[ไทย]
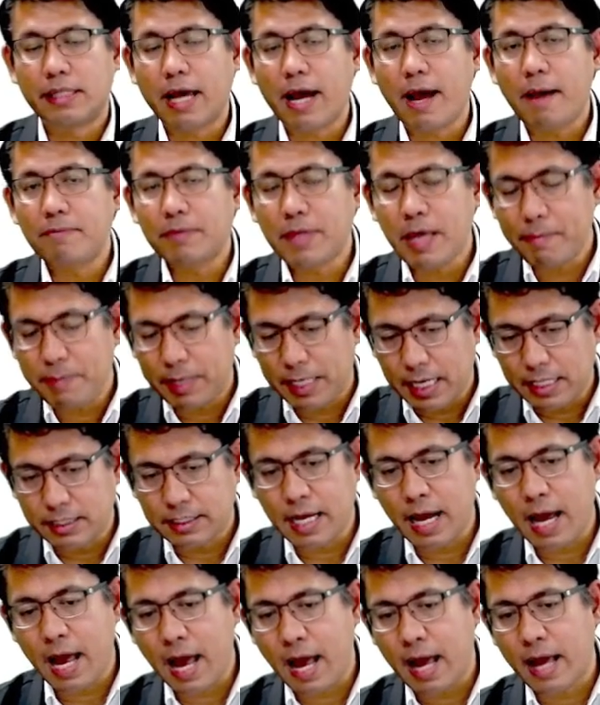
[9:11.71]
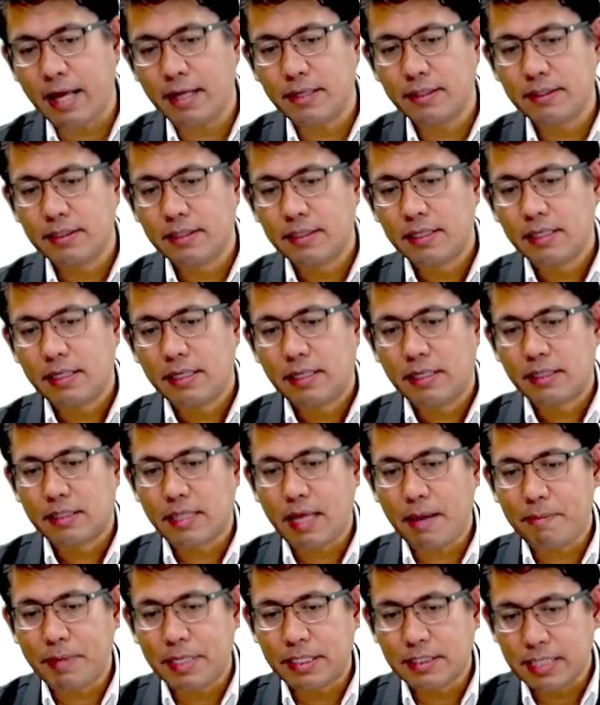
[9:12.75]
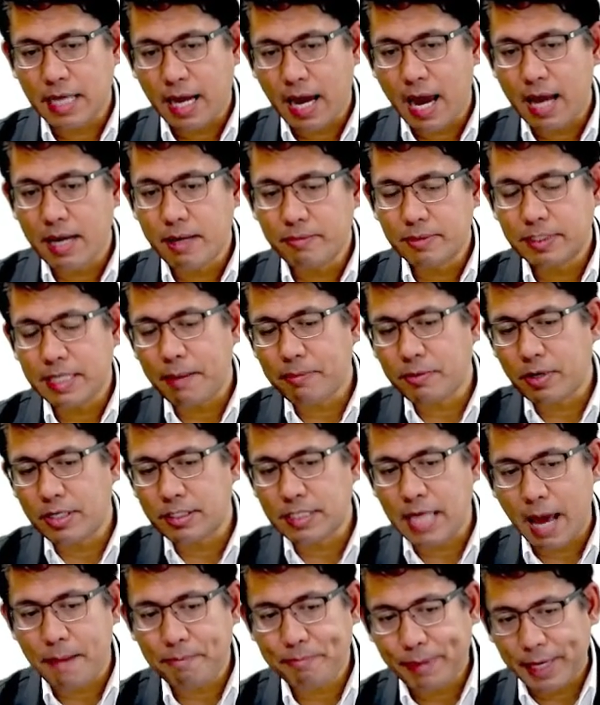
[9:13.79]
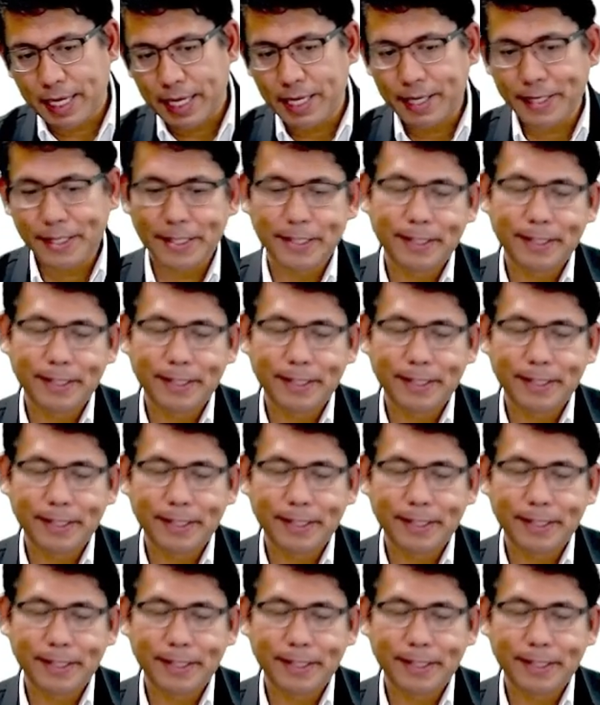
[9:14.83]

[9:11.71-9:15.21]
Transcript: นะครับถ้าเป็นอสังหาถ้าเป็นสังหาริมทรัพย์ก็3ปี